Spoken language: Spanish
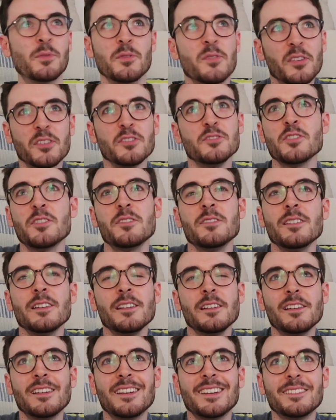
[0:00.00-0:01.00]
Pues bueno, yo
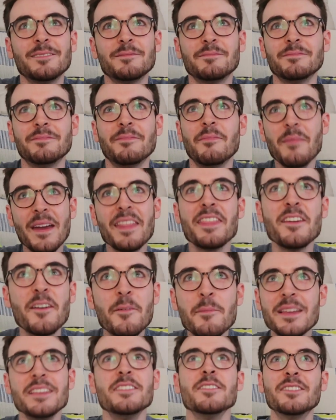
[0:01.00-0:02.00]

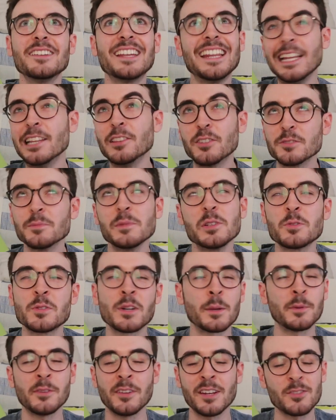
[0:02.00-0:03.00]
medio millón quinientos mil
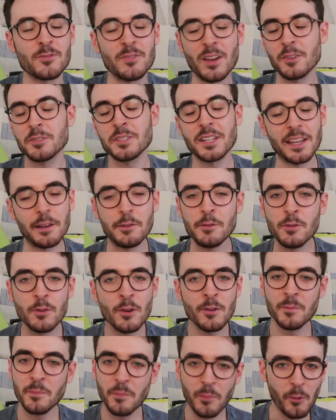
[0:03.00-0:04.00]
suscriptores es una cosa que
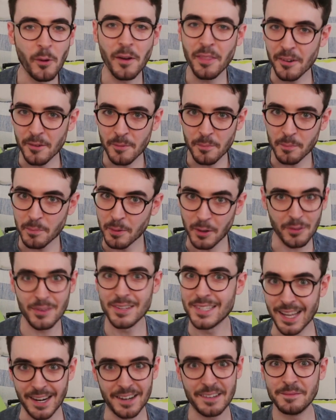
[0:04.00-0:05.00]
no puedo
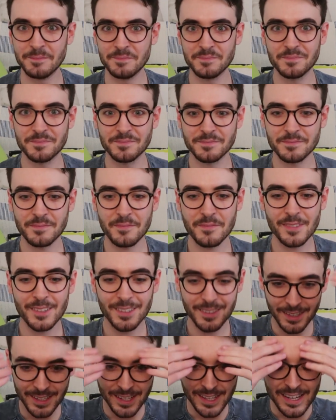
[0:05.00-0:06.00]
procesar.
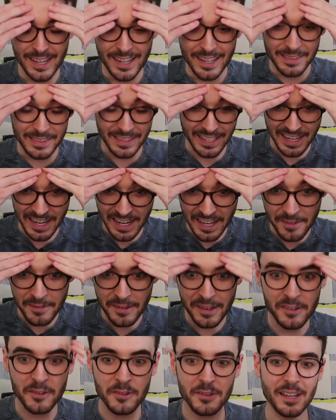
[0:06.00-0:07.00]
Tiene que
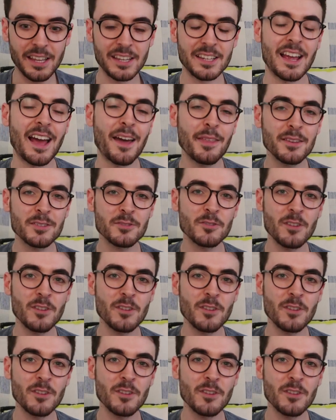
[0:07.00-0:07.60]
ver con que hace